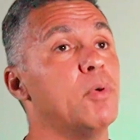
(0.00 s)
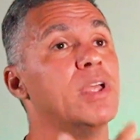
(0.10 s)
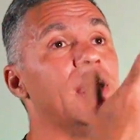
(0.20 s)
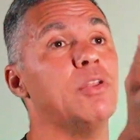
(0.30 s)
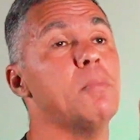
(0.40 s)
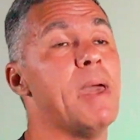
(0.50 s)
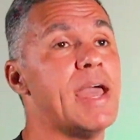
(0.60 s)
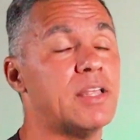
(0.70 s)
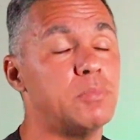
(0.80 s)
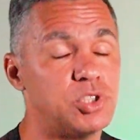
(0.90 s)
porque lá no
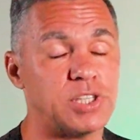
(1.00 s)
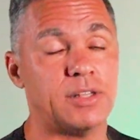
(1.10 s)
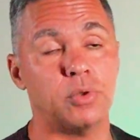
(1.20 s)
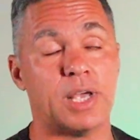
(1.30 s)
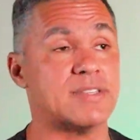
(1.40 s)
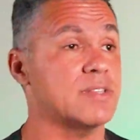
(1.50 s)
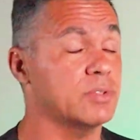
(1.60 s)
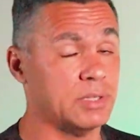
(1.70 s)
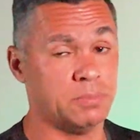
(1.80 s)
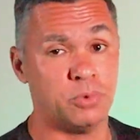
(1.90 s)
MEC, no Ministério da Educação,
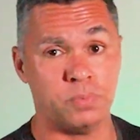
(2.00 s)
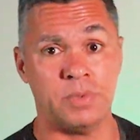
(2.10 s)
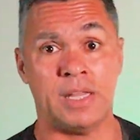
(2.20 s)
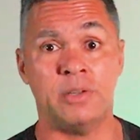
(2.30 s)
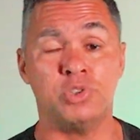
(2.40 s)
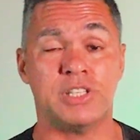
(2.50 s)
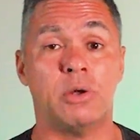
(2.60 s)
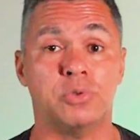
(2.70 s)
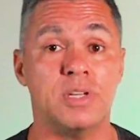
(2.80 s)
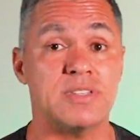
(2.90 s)
ainda não está
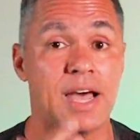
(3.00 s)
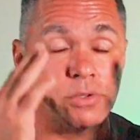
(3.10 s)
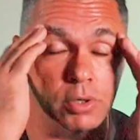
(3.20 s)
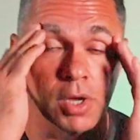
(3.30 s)
autorizado.